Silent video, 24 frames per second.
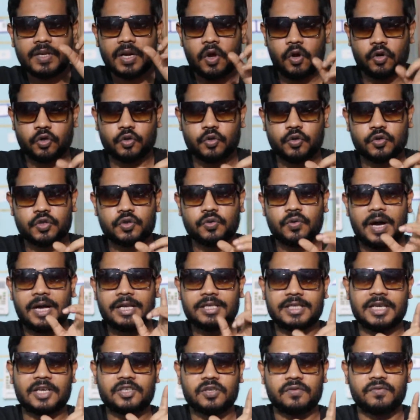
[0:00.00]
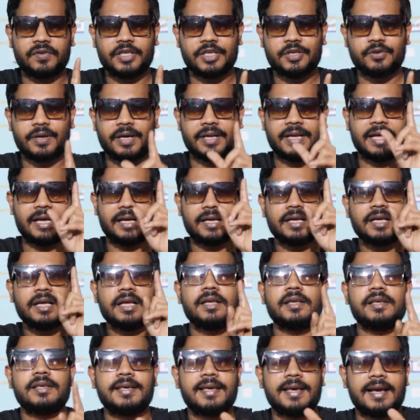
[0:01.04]
और दोस्तों आज का जो वीडियो है ना
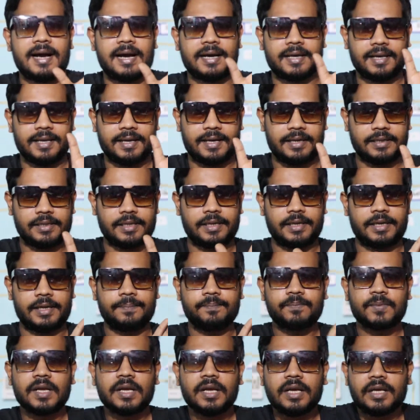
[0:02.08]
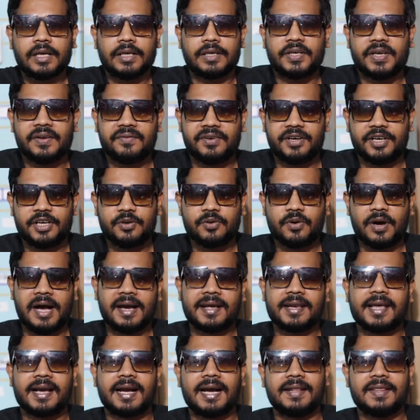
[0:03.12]
ये आग लगा देगा ये वीडियो
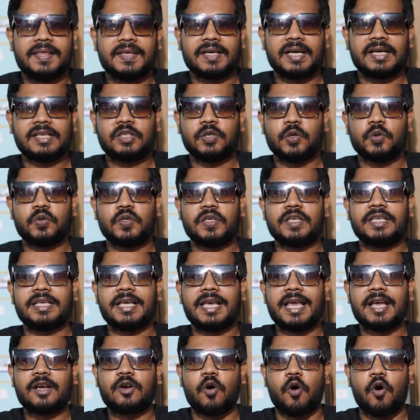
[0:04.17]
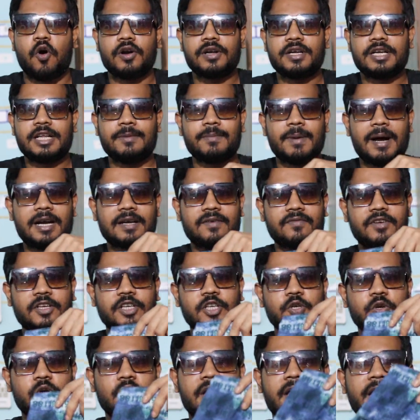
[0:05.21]
आग लगा देगा क्योंकि ये एक ऑन डिमांड
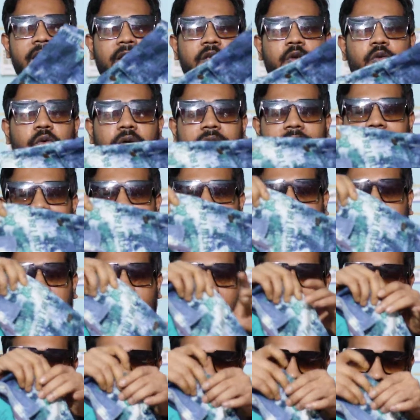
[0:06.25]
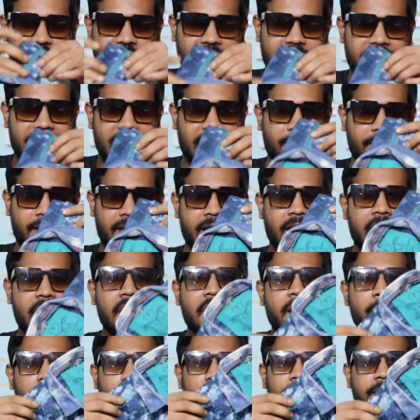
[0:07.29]
वीडियो है क्योंकि एक स्पेशल डेनिम है
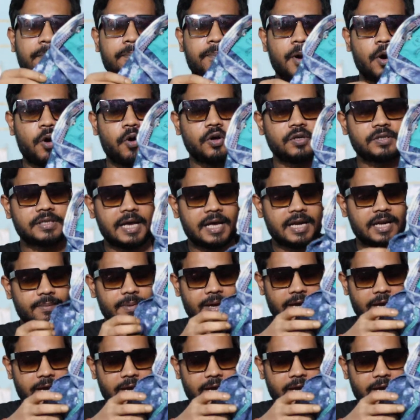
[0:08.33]
मेरे बहुत सारे